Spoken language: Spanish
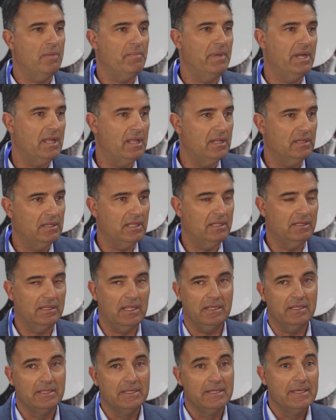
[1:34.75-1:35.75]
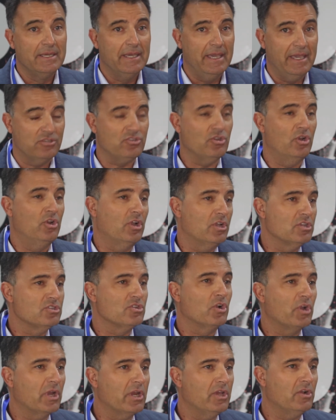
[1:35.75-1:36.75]
manera detecta, Eso es lo que
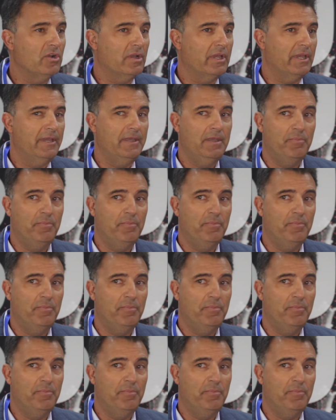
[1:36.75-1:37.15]
yo creo que...